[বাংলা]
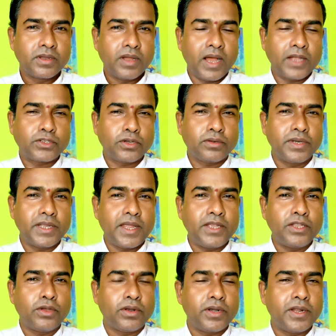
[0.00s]
আর যখনই এই
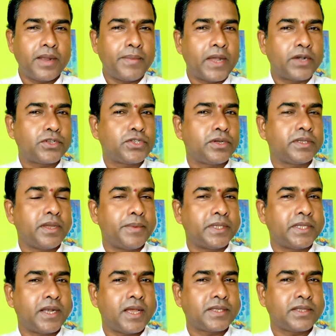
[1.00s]
ধরনের মানসিকতা
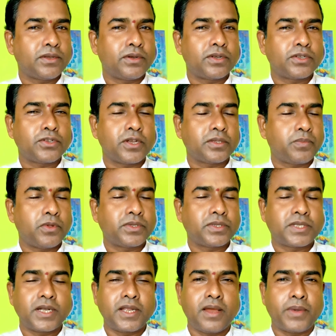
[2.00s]
আমাদের আসে তখন সৎপথ
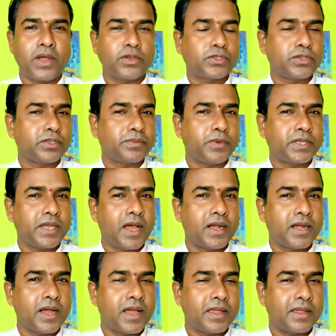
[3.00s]
ছেড়ে আমরা অসৎ পথে
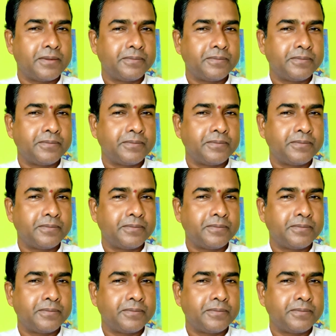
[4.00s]
আগাই